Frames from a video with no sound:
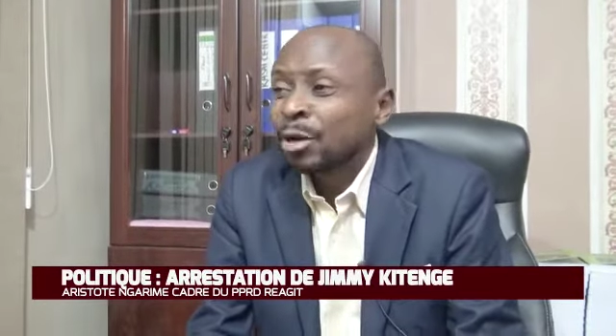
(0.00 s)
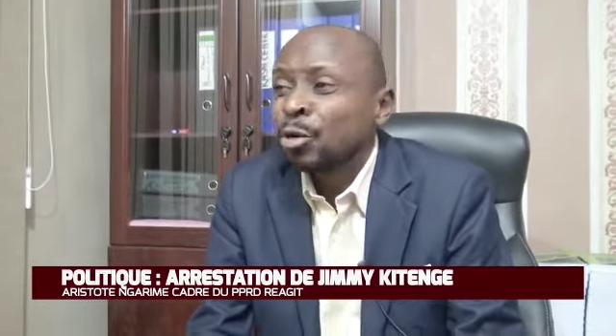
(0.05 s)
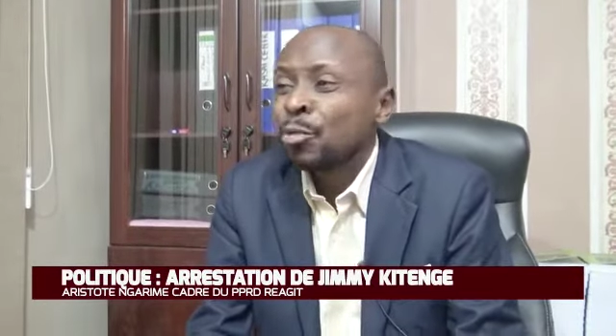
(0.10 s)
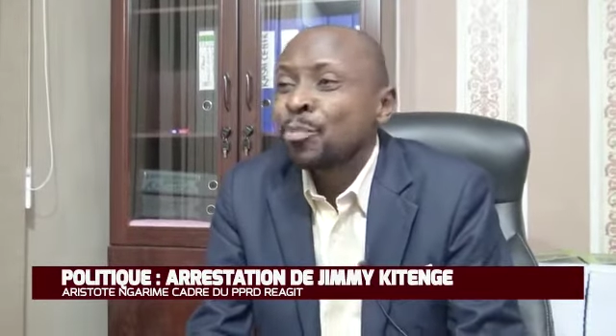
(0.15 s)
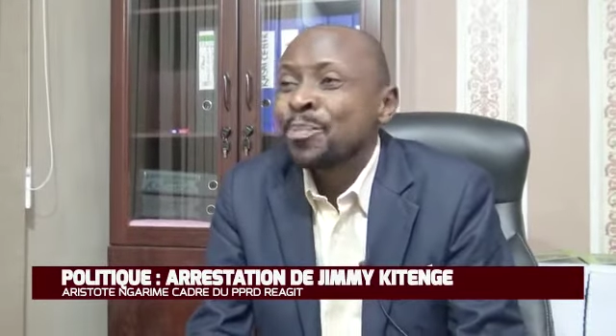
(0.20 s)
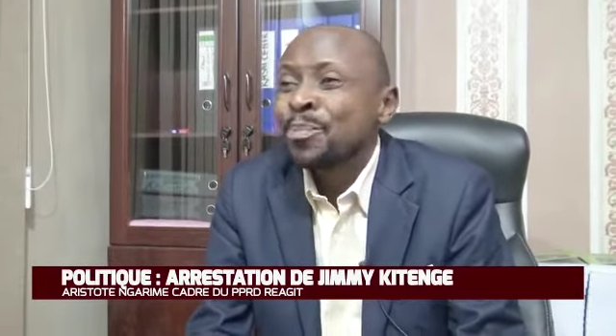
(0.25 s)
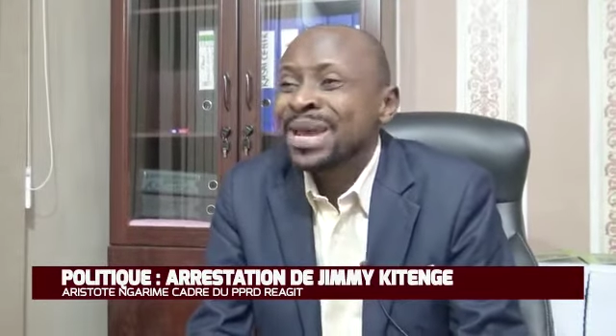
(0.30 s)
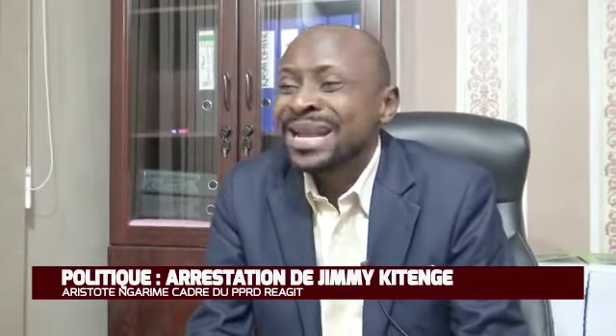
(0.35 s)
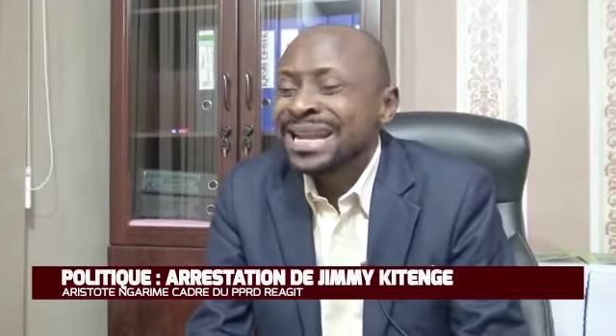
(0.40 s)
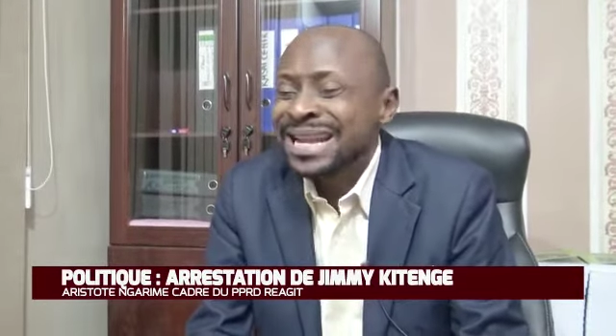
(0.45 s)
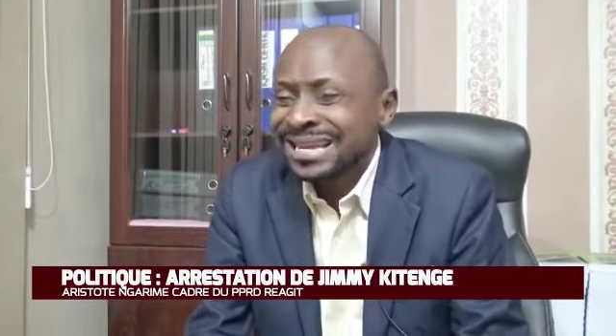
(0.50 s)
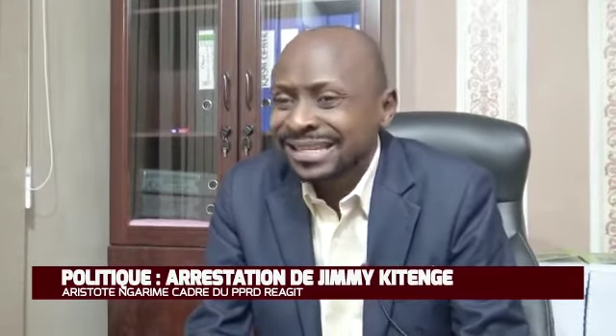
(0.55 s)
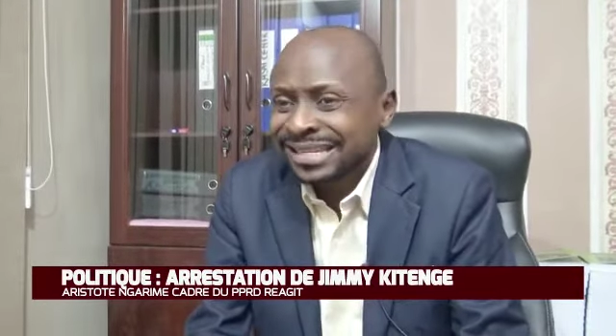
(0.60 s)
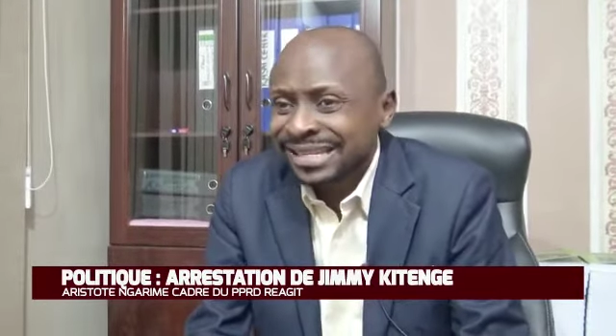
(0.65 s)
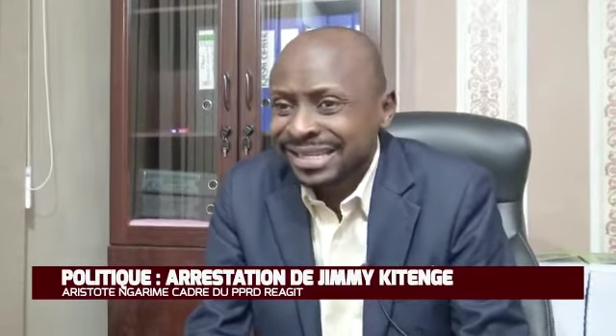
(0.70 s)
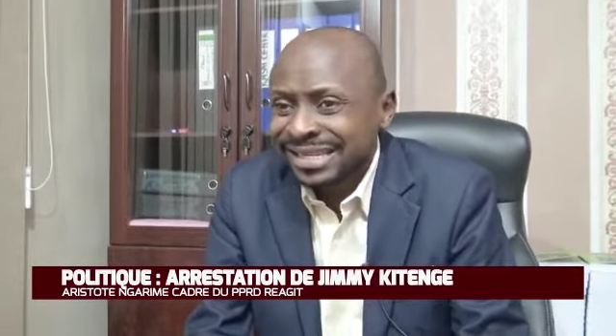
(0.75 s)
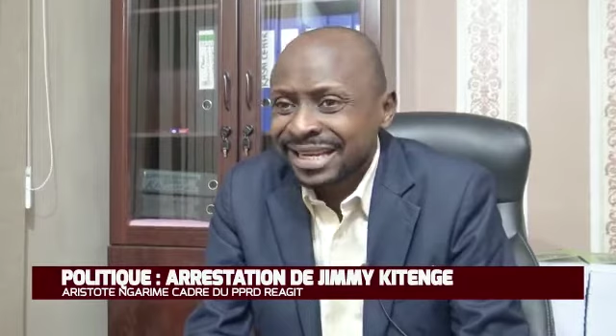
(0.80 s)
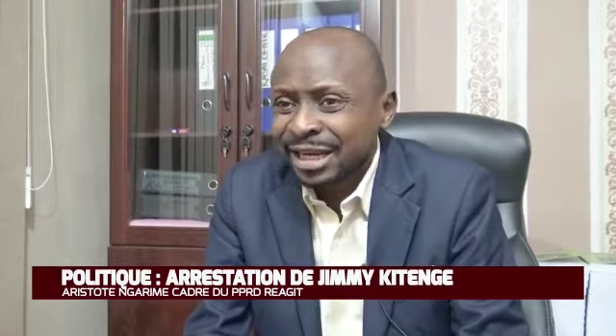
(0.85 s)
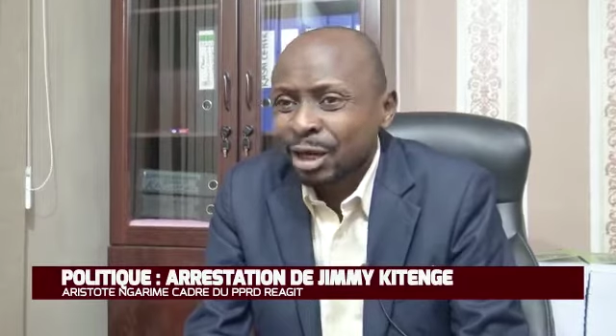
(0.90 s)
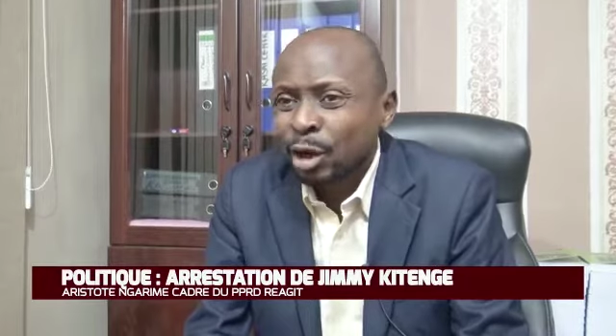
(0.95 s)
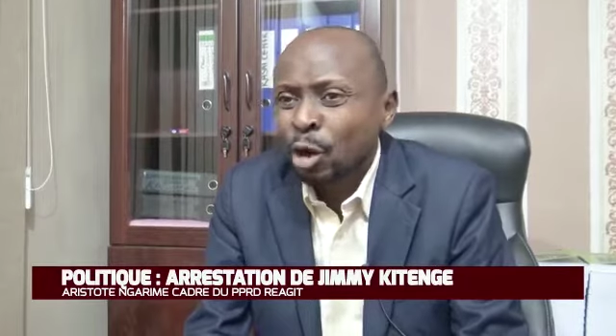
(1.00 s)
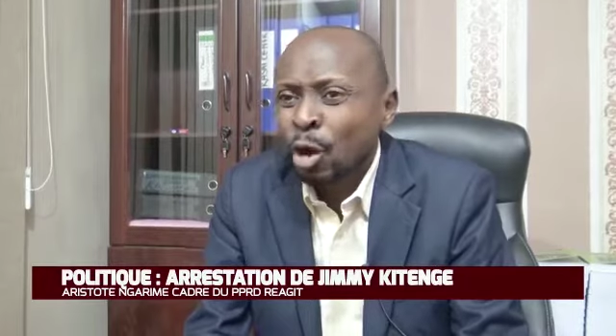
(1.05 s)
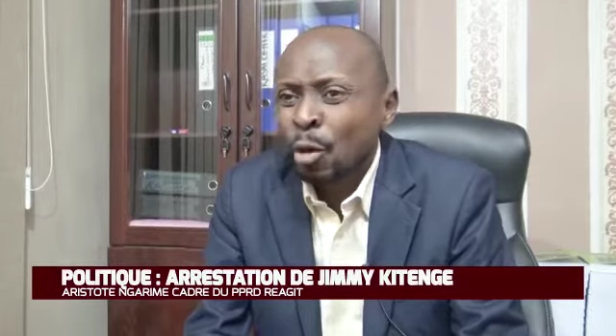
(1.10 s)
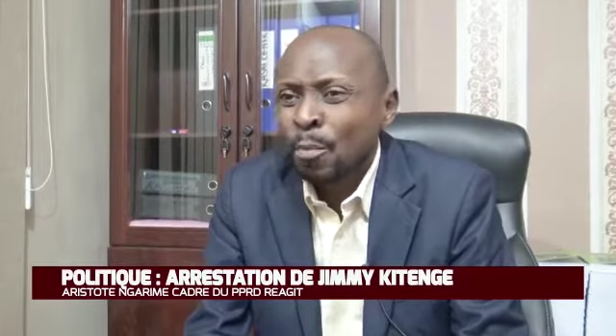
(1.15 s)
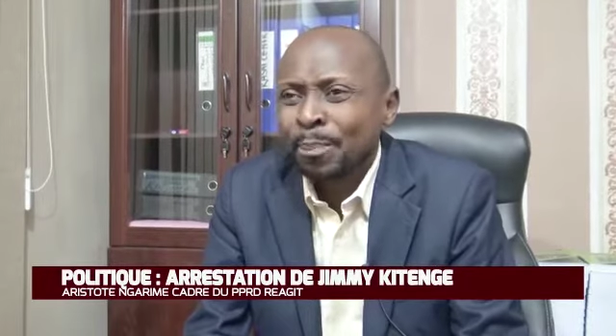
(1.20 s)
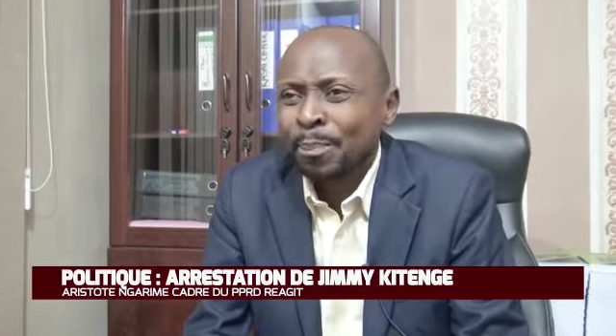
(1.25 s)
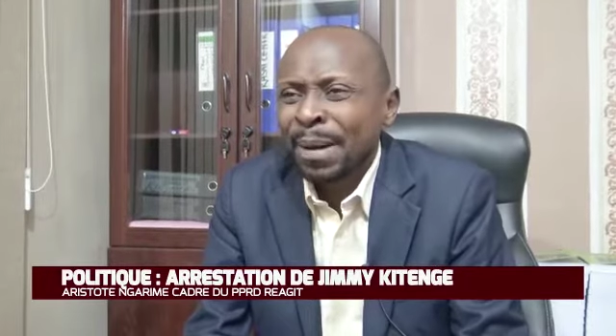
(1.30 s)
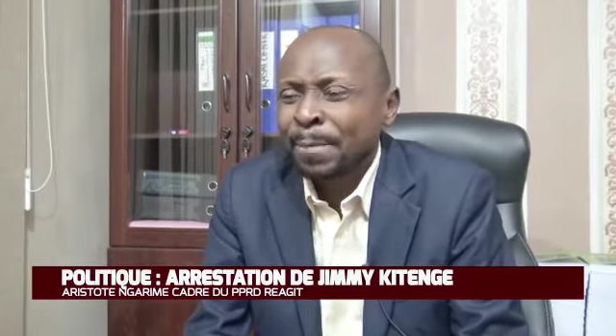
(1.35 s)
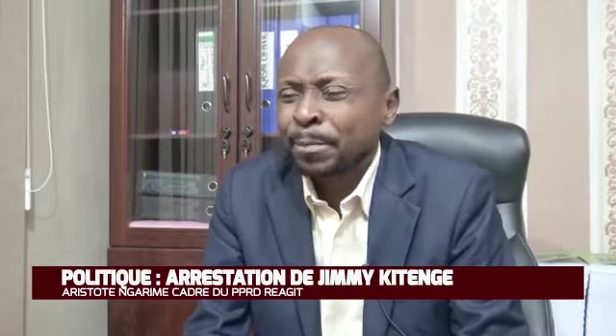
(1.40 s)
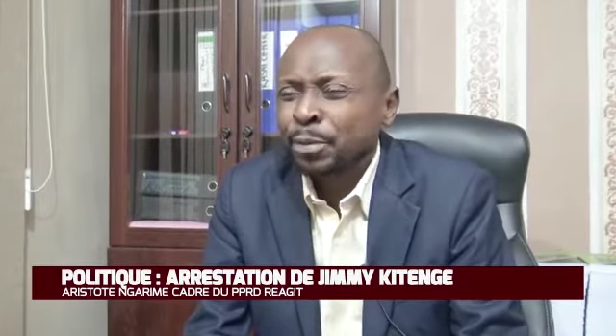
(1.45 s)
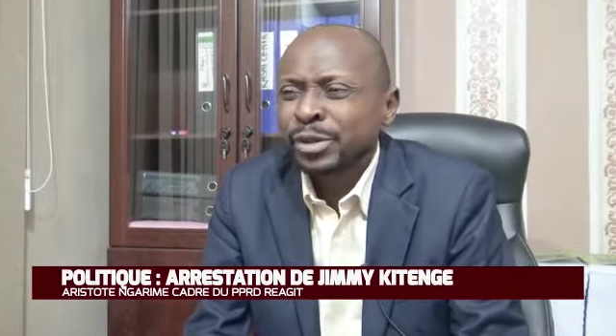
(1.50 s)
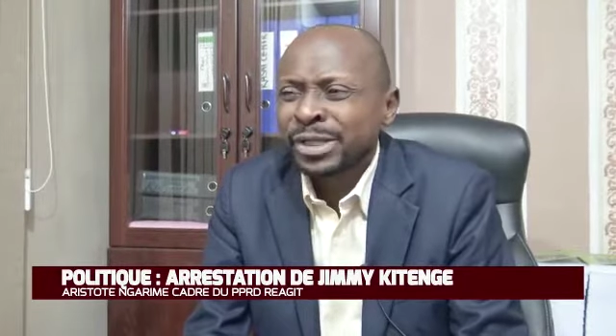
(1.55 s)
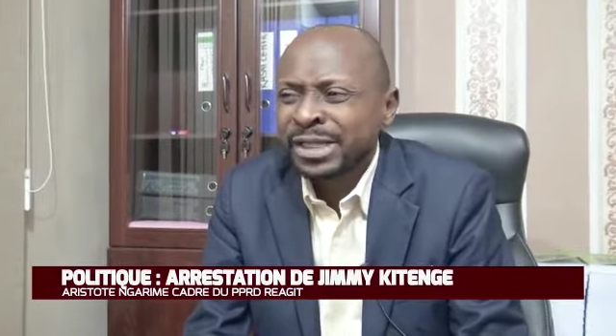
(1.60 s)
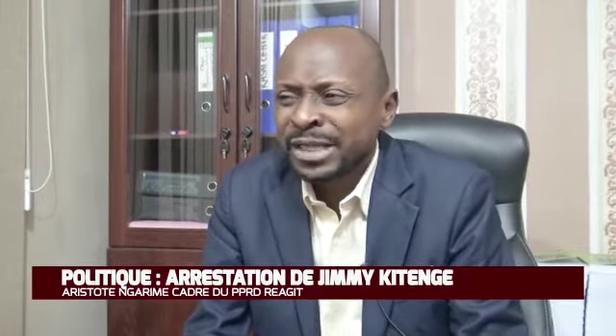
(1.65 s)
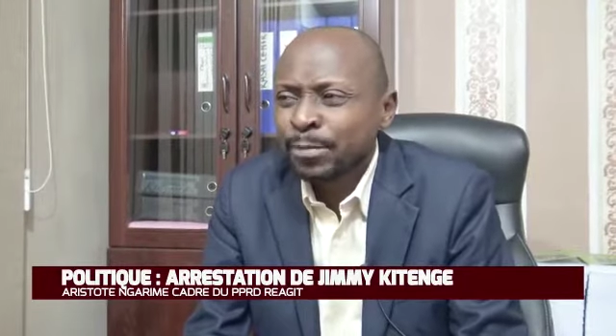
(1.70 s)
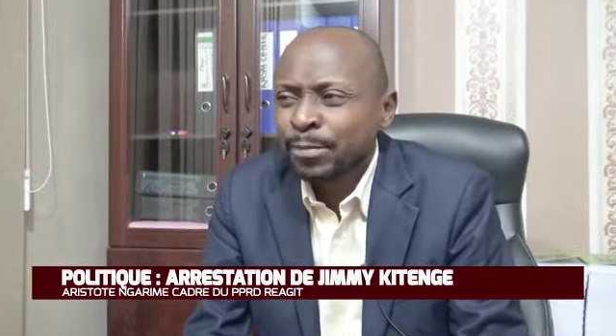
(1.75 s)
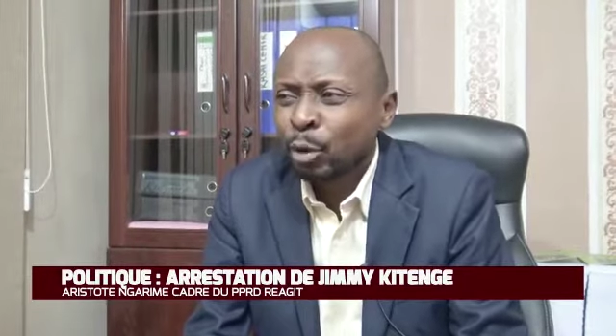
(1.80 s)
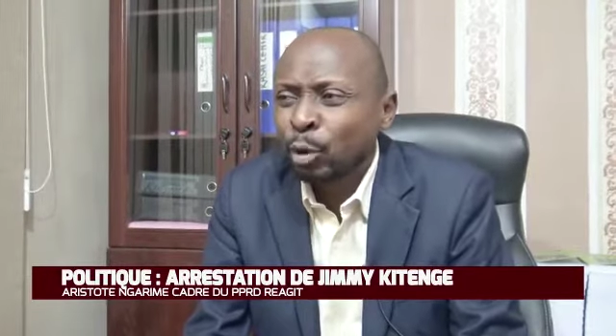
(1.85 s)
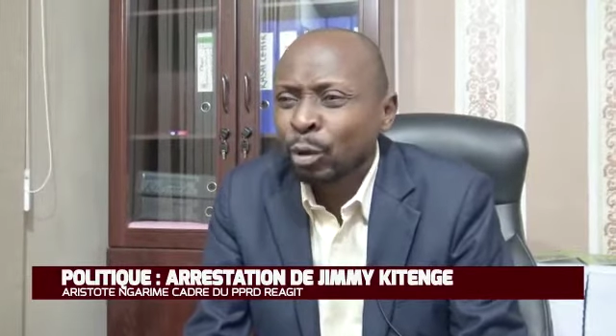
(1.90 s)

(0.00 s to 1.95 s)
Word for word: le menacer comme pas possible.